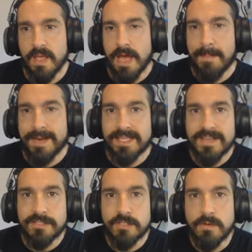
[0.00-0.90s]
Aparte
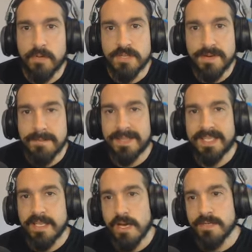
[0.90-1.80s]
de esto, como podéis ver en
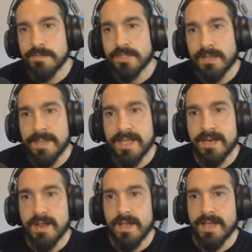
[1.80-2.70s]
pantalla ahora mismo, también
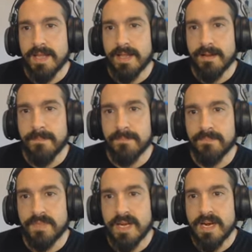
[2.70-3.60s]
eh, em,
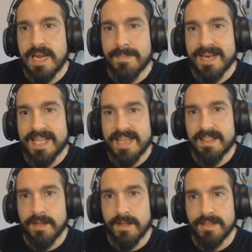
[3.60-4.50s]
tienen la manera
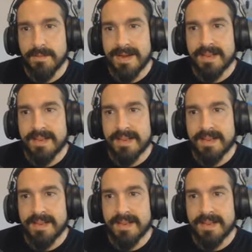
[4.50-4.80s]
de, de ver